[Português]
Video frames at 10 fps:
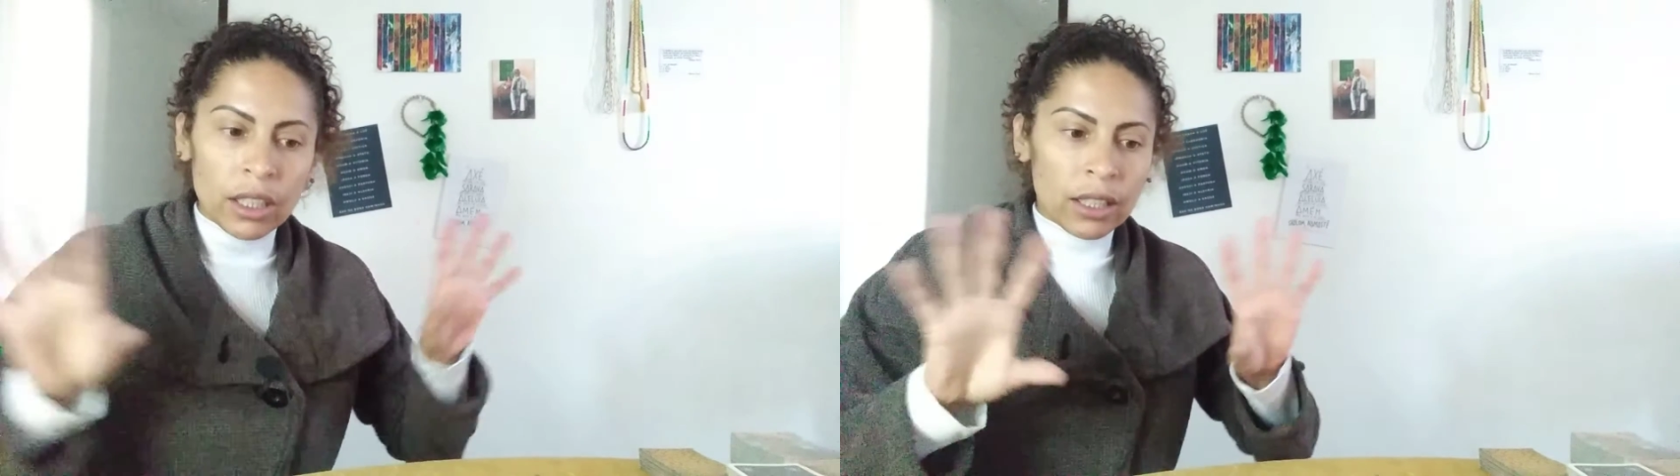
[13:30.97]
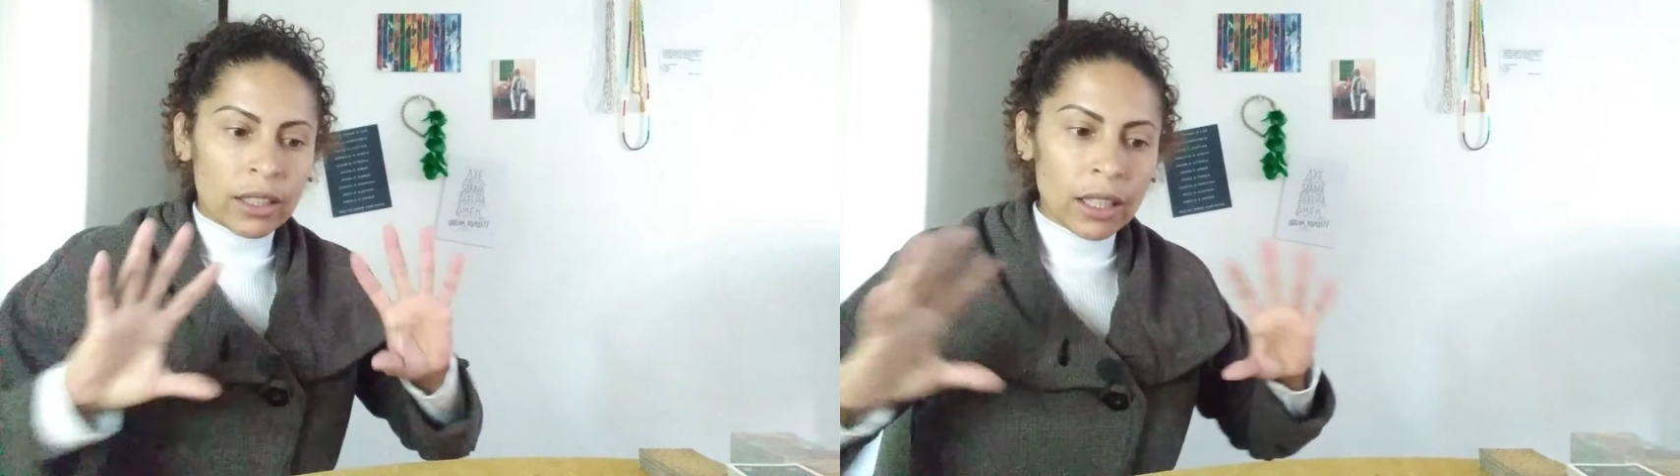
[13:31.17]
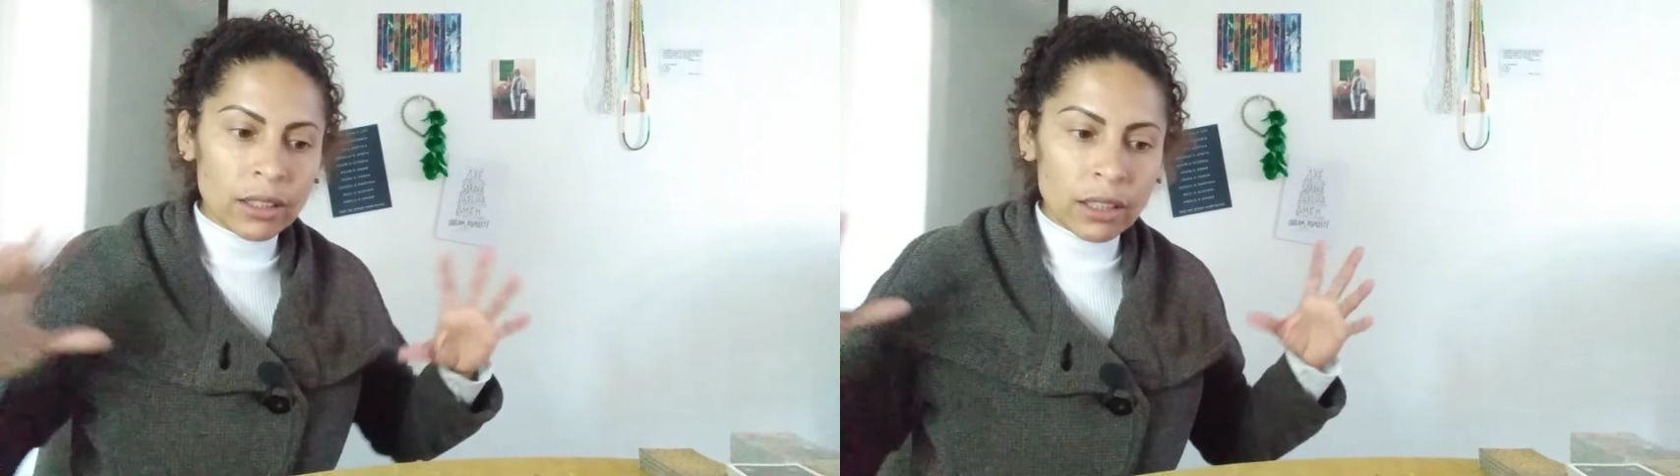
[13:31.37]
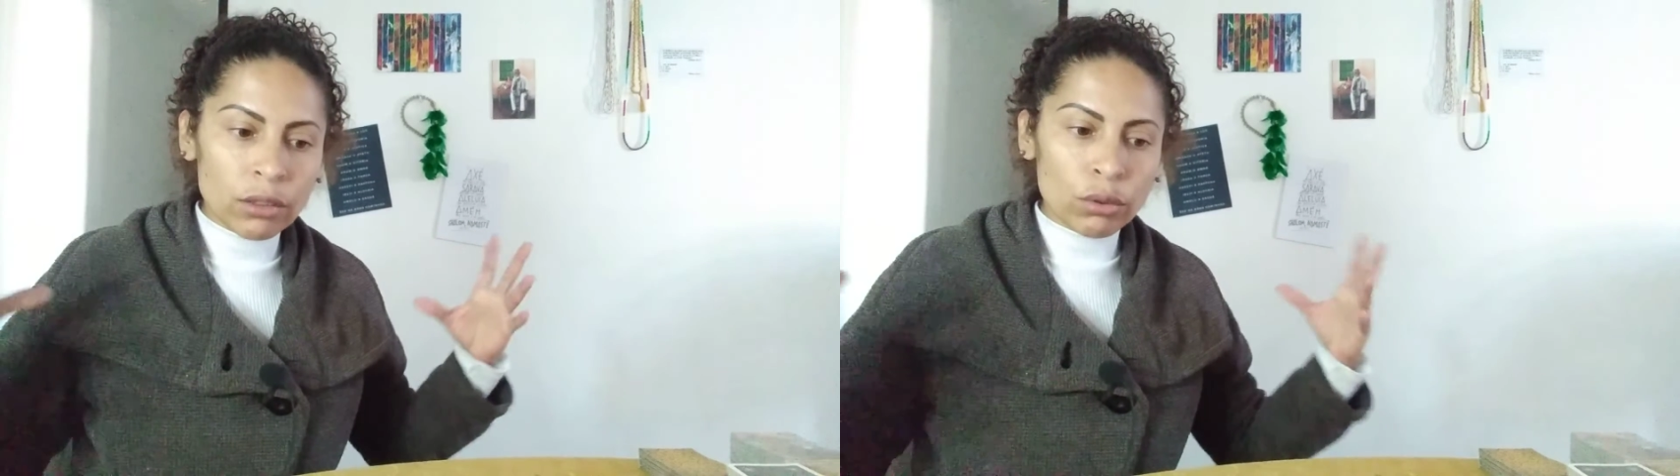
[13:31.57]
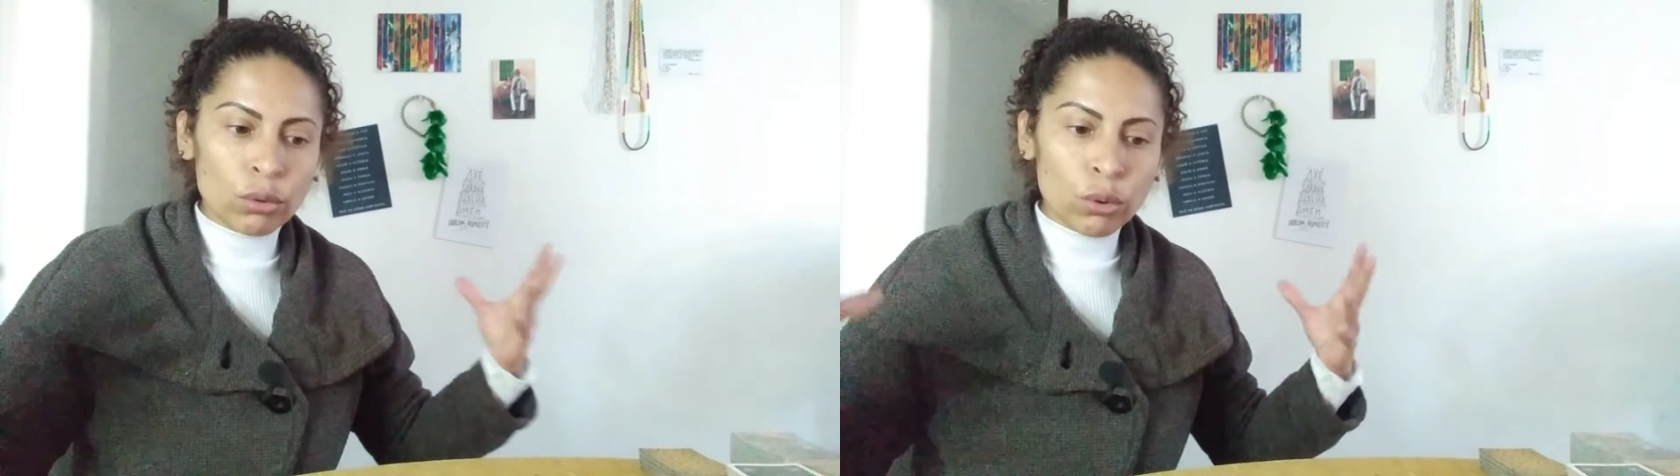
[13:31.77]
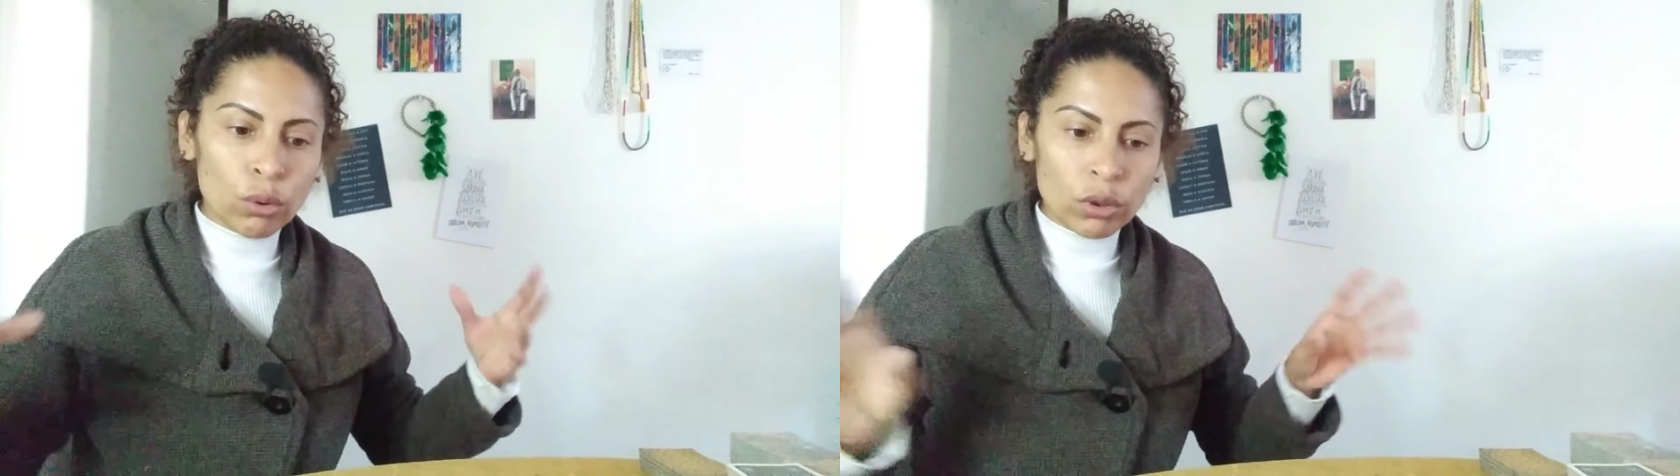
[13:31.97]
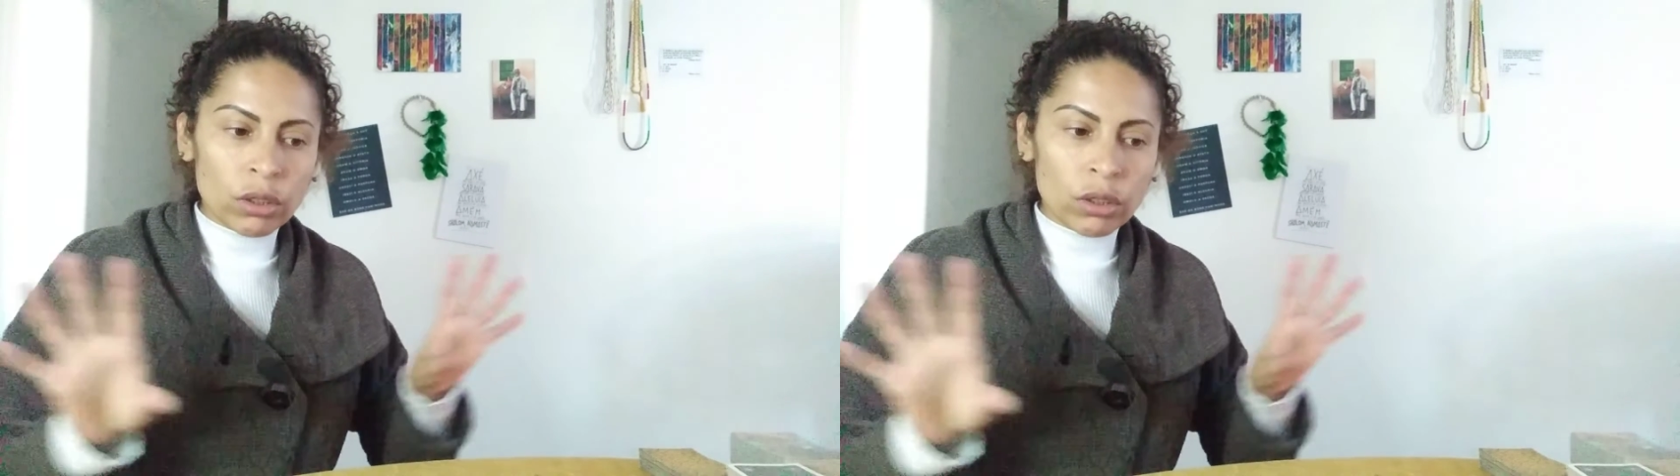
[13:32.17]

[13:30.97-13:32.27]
Ele tá dentro do todo,